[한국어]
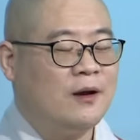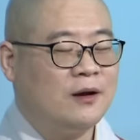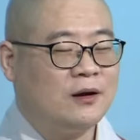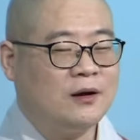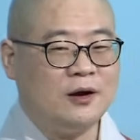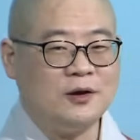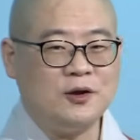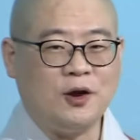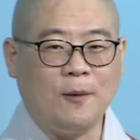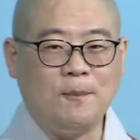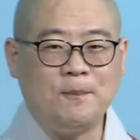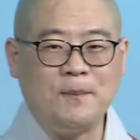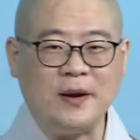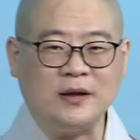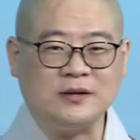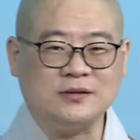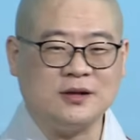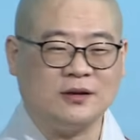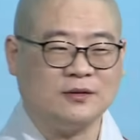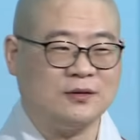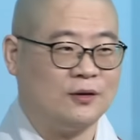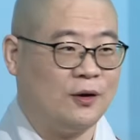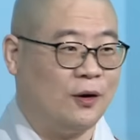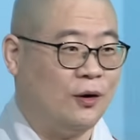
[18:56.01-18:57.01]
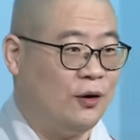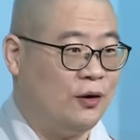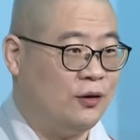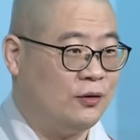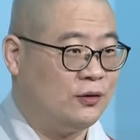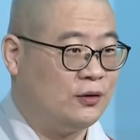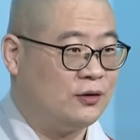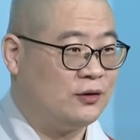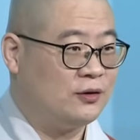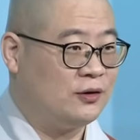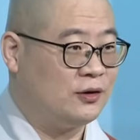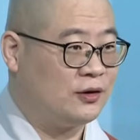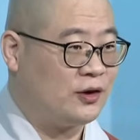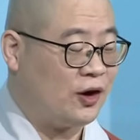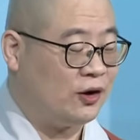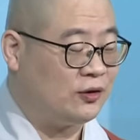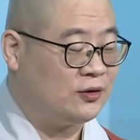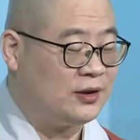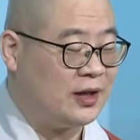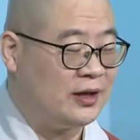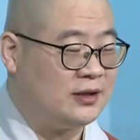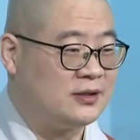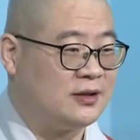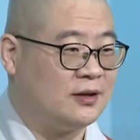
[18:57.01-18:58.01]
그 옆에 있었던 그
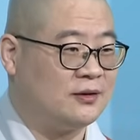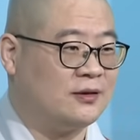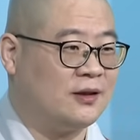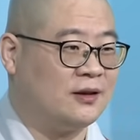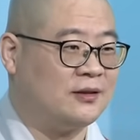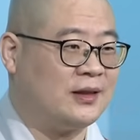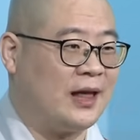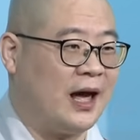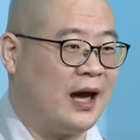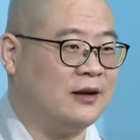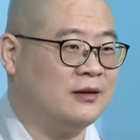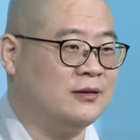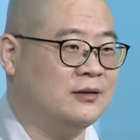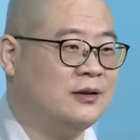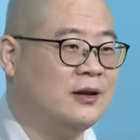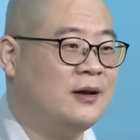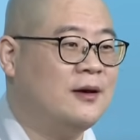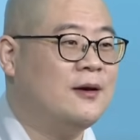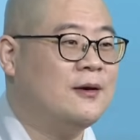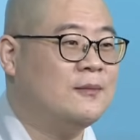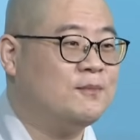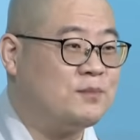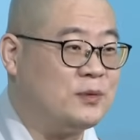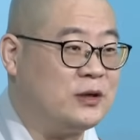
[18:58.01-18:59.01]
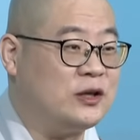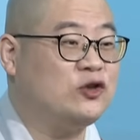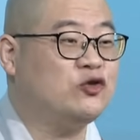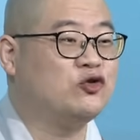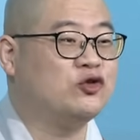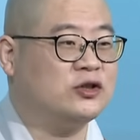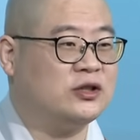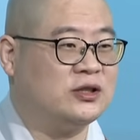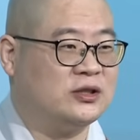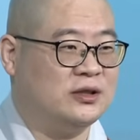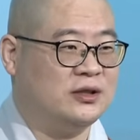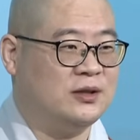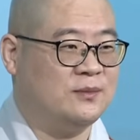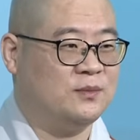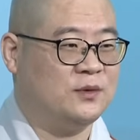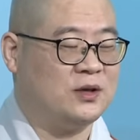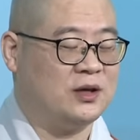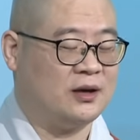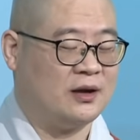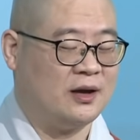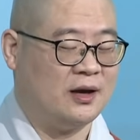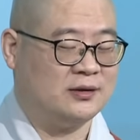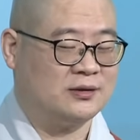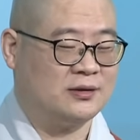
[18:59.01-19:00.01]
곁에 있었던 다른 비구
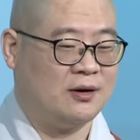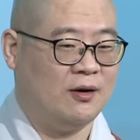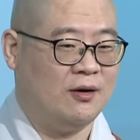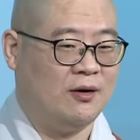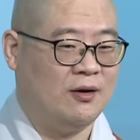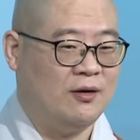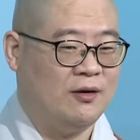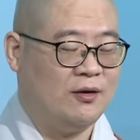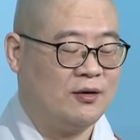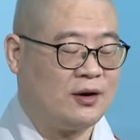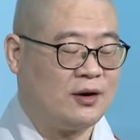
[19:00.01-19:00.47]
스님들께서